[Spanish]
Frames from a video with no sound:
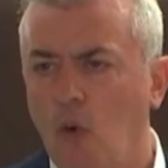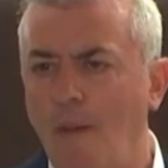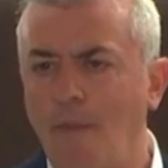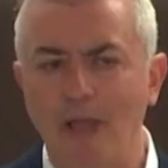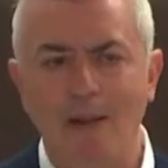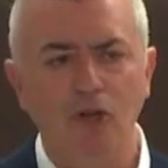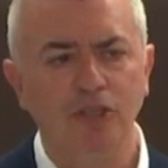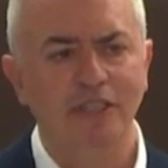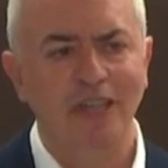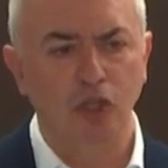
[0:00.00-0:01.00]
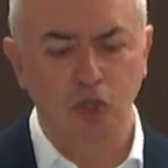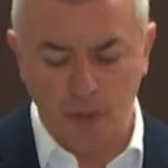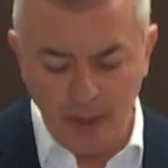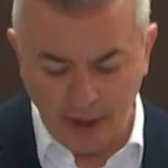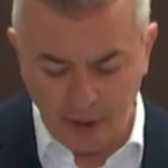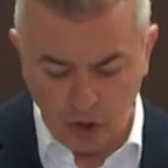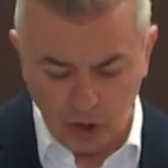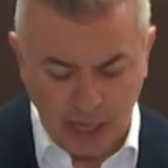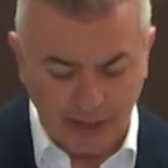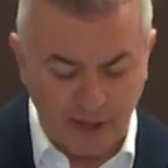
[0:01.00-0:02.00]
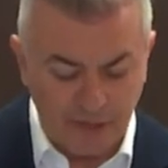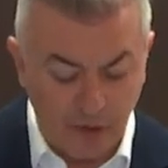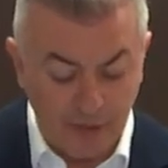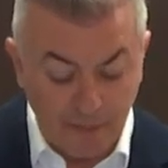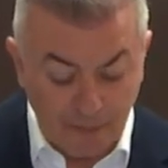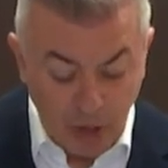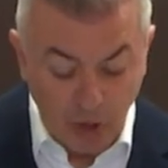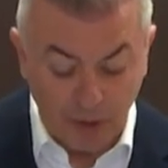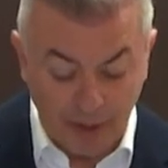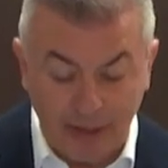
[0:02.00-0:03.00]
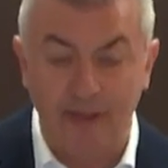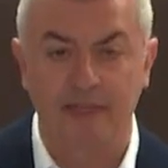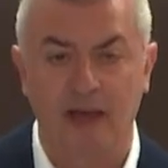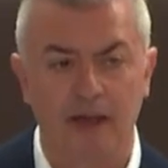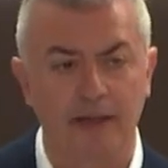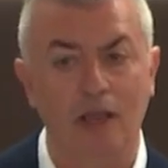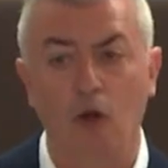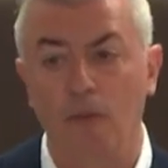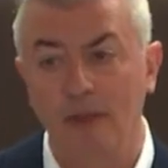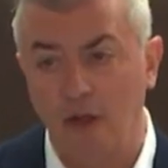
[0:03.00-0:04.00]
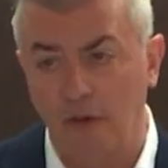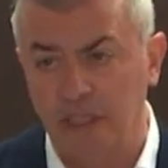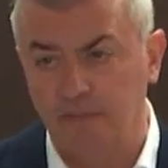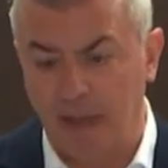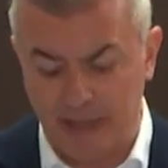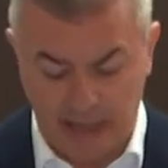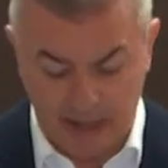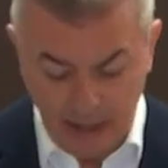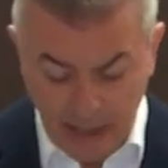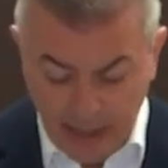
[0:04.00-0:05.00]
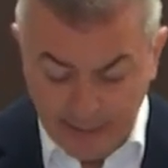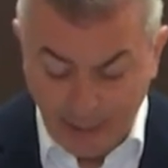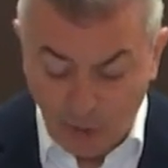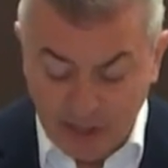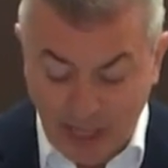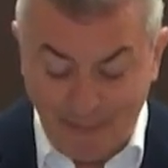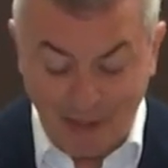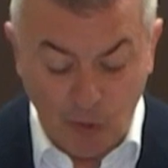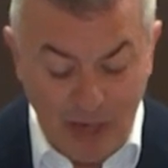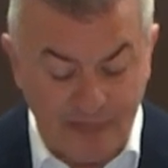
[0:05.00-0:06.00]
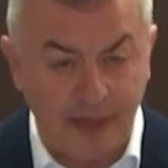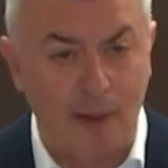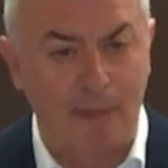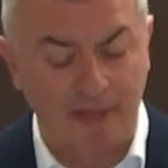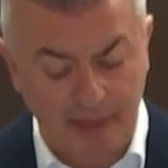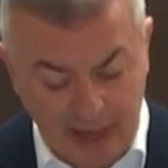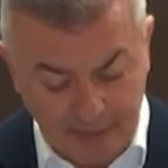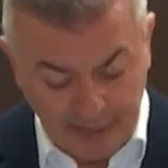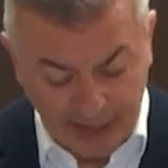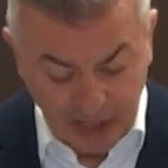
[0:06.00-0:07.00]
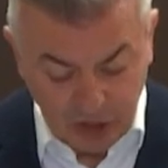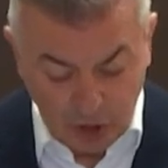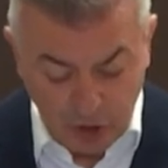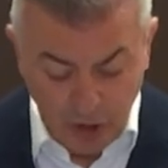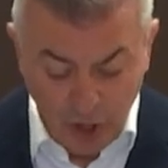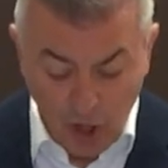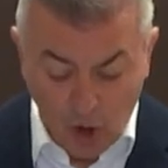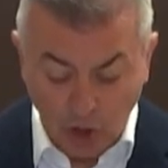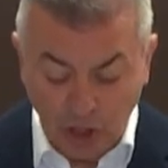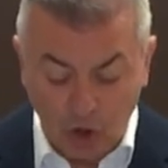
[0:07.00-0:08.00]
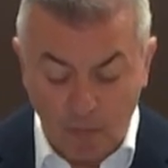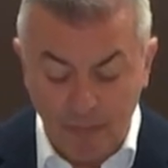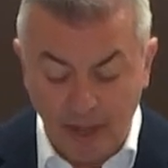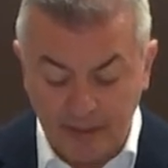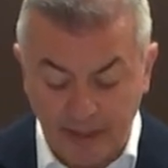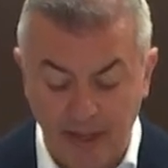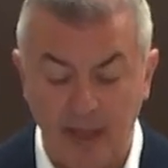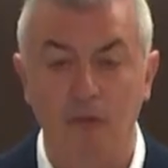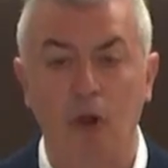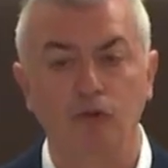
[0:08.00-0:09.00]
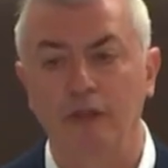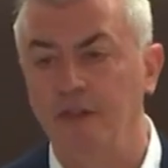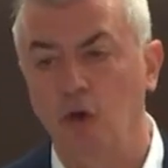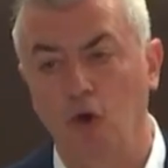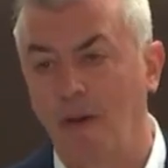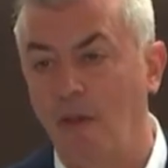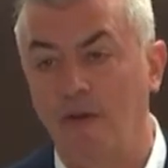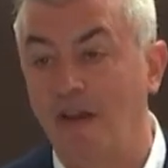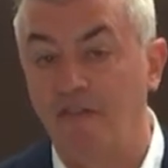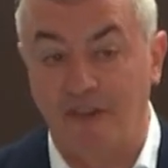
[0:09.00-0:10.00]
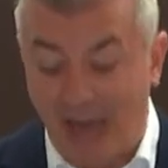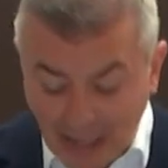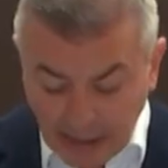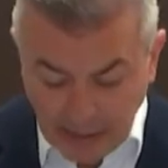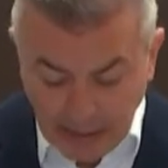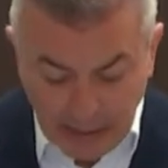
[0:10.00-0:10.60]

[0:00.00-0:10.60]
O apoyamos desde los gobiernos la creación de empleo y riqueza y el gobierno de España demuestra madurez y capacidad de gestión, o se convierte en un auténtico cobrador del frac